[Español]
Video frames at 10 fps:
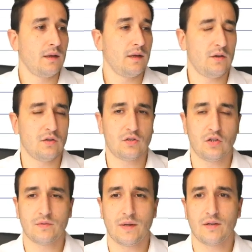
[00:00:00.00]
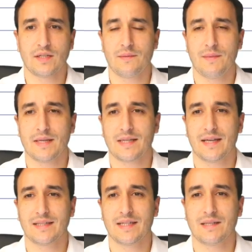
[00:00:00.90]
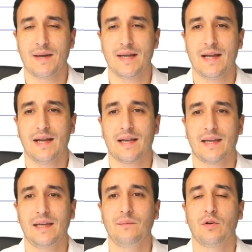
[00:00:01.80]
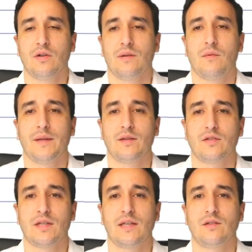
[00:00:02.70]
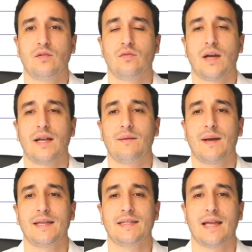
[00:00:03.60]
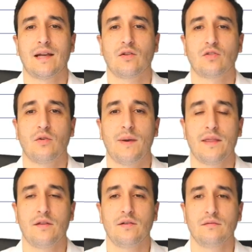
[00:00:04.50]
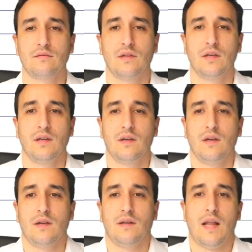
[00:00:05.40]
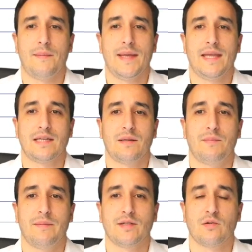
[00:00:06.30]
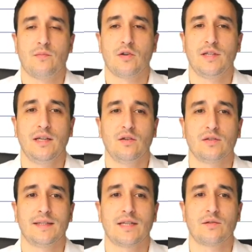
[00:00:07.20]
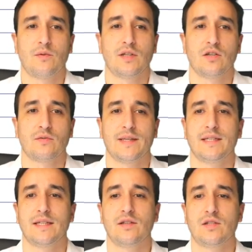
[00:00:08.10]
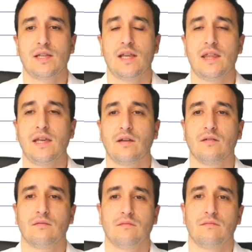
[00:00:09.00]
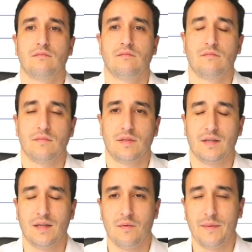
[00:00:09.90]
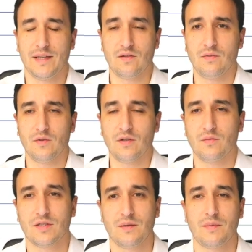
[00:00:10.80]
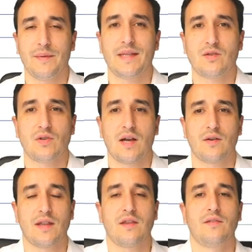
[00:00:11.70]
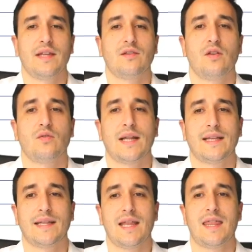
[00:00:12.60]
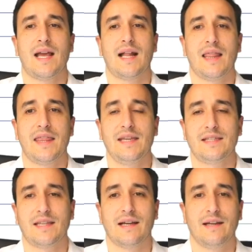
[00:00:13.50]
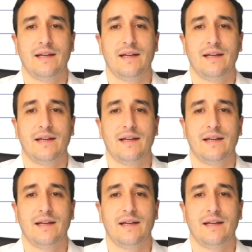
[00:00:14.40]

otro de los valores que más caen esta semana. Aquí, bueno, de momento está dentro de un canal bajista de corto plazo. La media es el primer soporte y luego tendría soporte en los 27.85. De momento, bueno, pues simplemente es una corrección dentro de una tendencia alcista.